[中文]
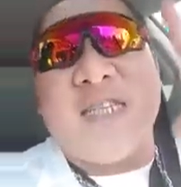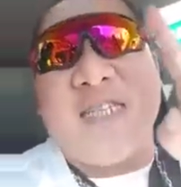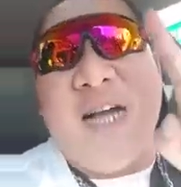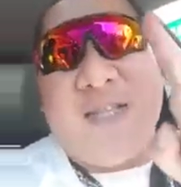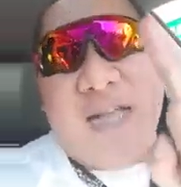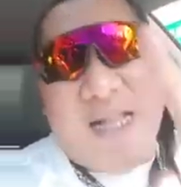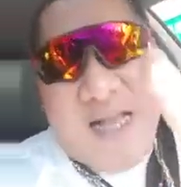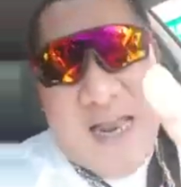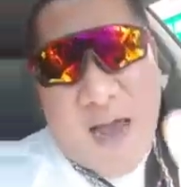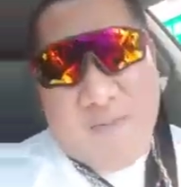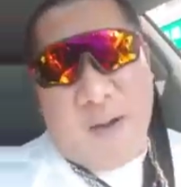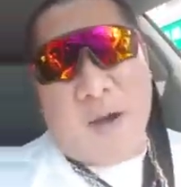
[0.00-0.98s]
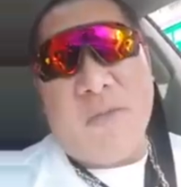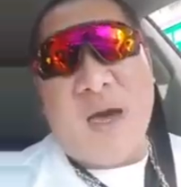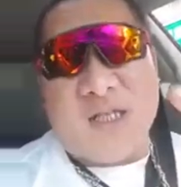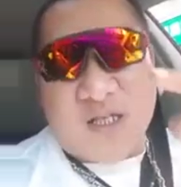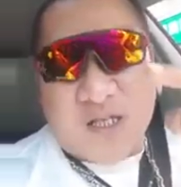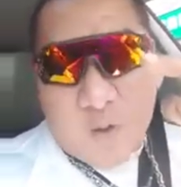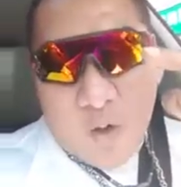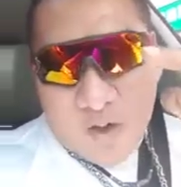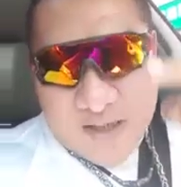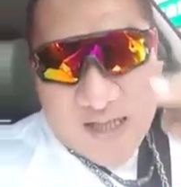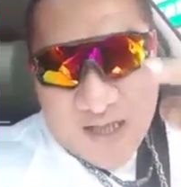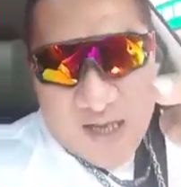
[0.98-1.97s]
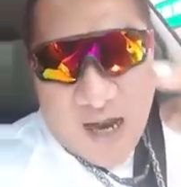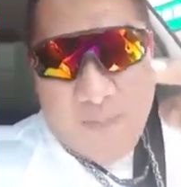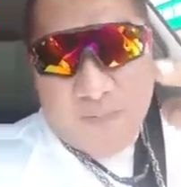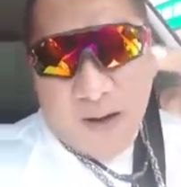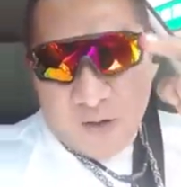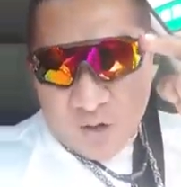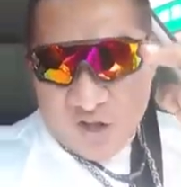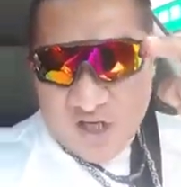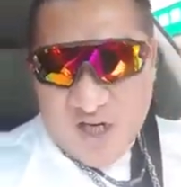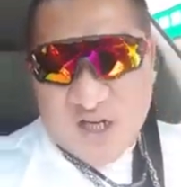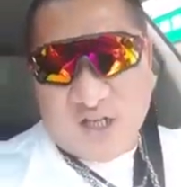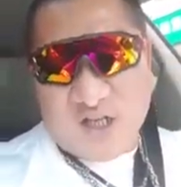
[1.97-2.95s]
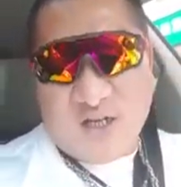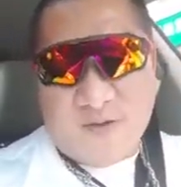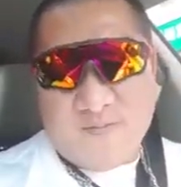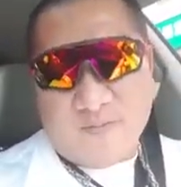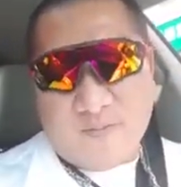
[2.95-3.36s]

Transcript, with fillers: 天吃到丹丹汉堡，没吃过丹丹汉堡都是垃圾。